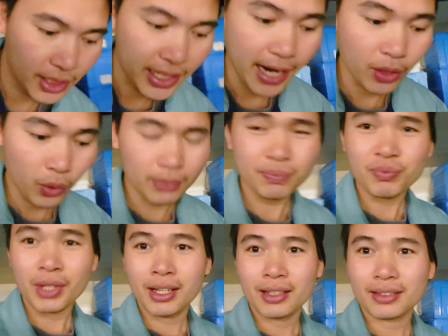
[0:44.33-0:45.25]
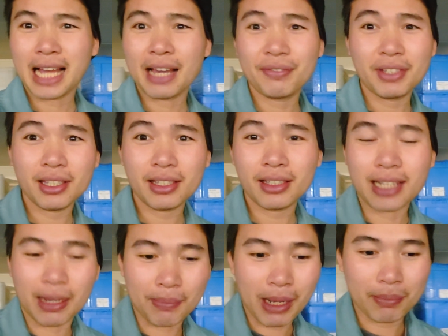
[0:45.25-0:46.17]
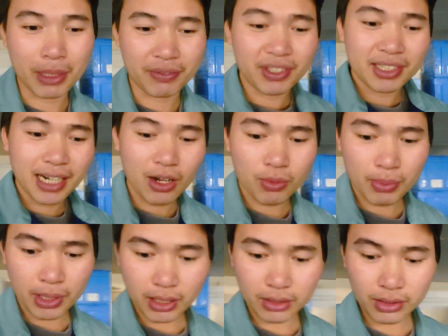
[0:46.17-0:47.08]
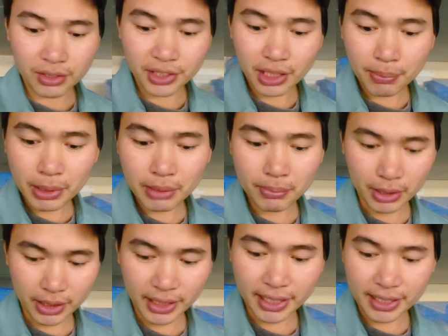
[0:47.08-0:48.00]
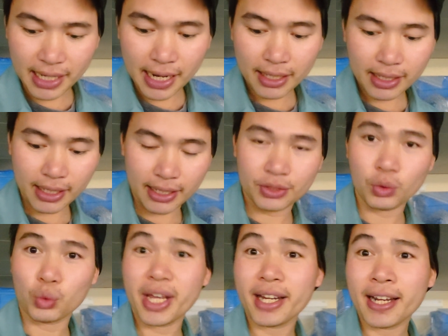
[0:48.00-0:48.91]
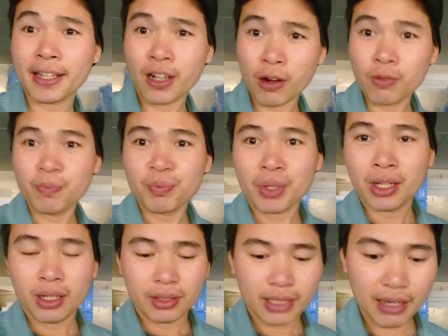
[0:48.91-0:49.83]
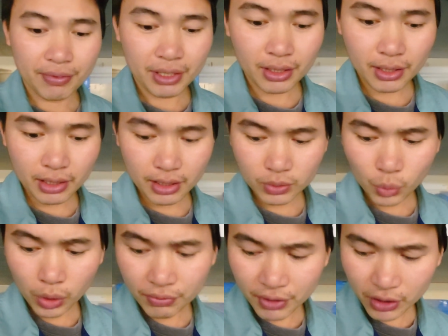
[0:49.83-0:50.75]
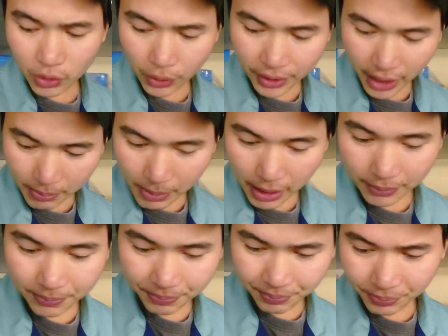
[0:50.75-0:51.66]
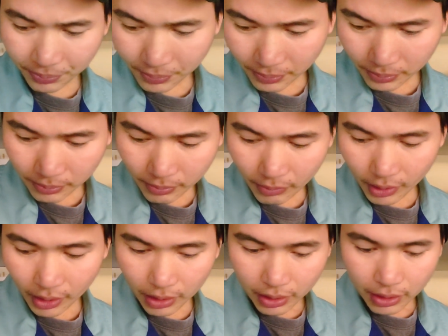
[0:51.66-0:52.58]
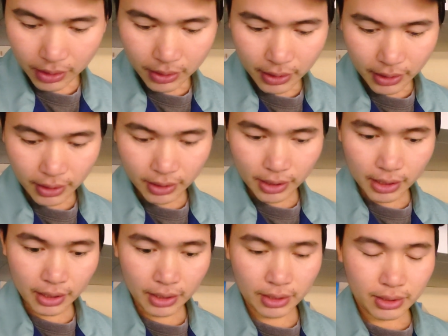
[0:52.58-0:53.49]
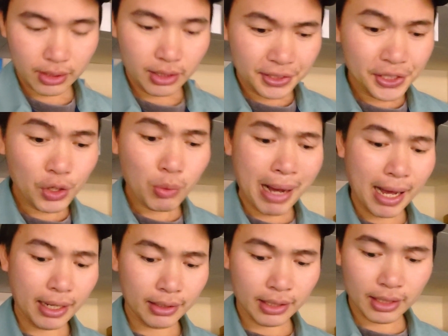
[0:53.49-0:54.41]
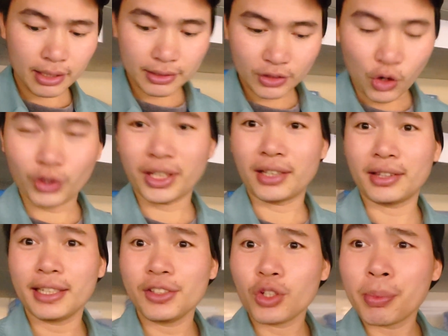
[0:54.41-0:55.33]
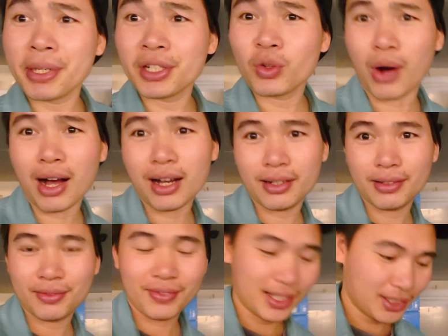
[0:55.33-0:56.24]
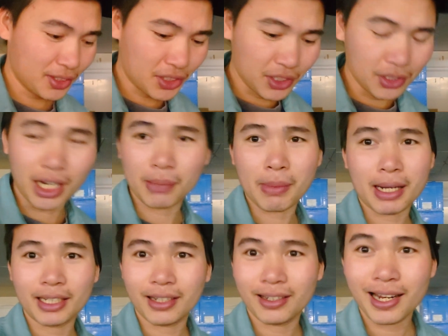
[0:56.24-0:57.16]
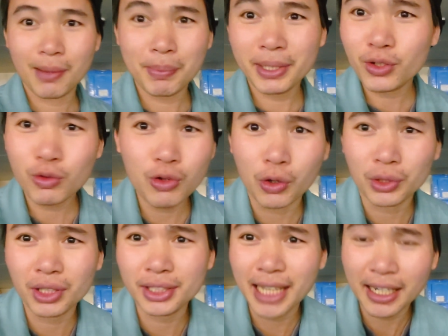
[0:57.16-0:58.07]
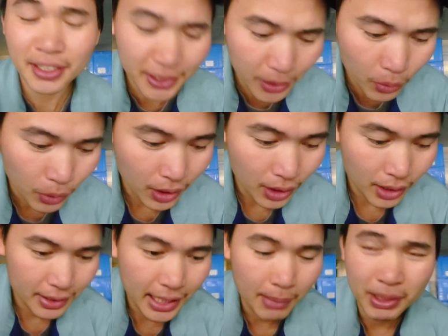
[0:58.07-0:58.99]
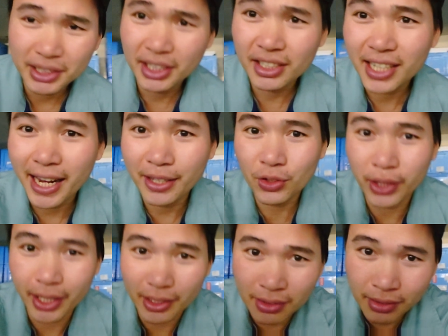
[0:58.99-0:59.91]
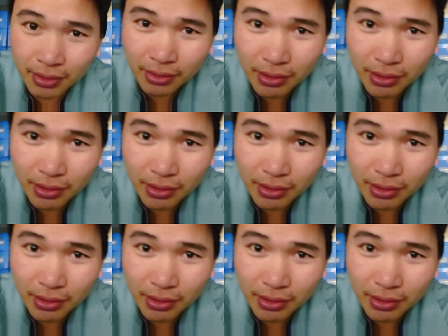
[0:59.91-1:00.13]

chia sẻ luôn. Tại vì các bạn biết vì sao mà tự nhiên mình mới nghĩ ra cái chủ đề này không? Tại vì uh, tuần vừa rồi các bạn thì uh, nhiều bạn uh, có nhắn tin cho mình quá. Và thực sự các bạn ạ, là mình không có thời gian nhiều để mà chia sẻ cho hết